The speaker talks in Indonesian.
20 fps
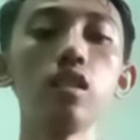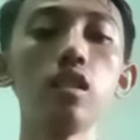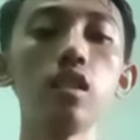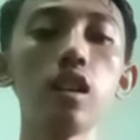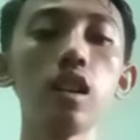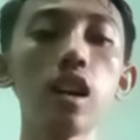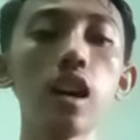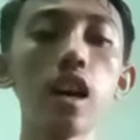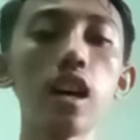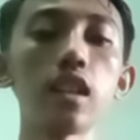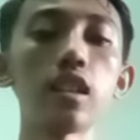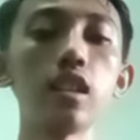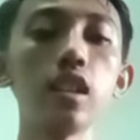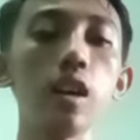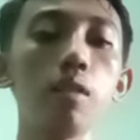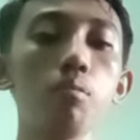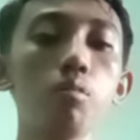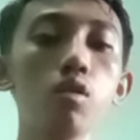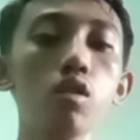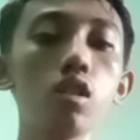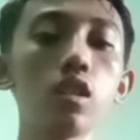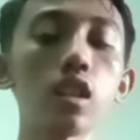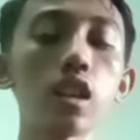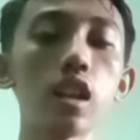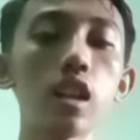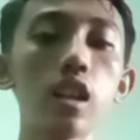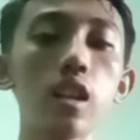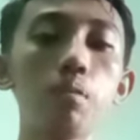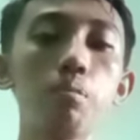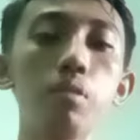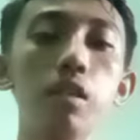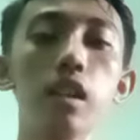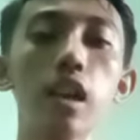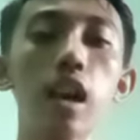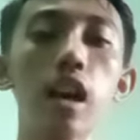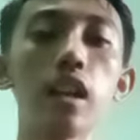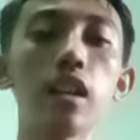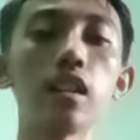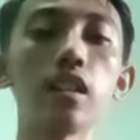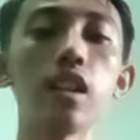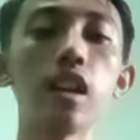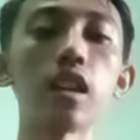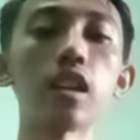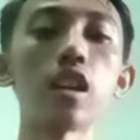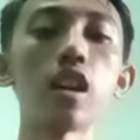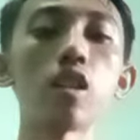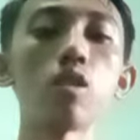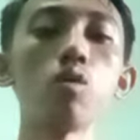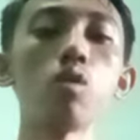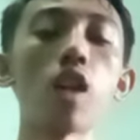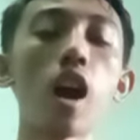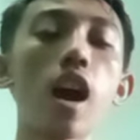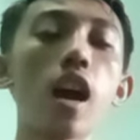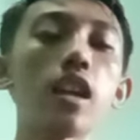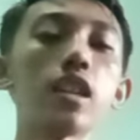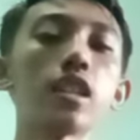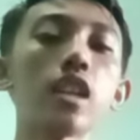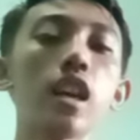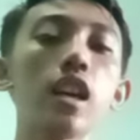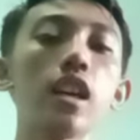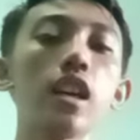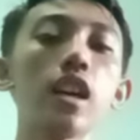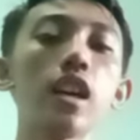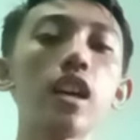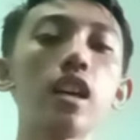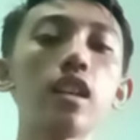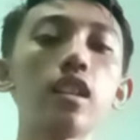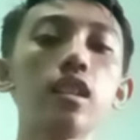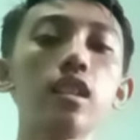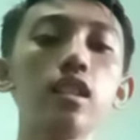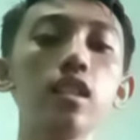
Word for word: Adapun kelebihan dan kekurangan saya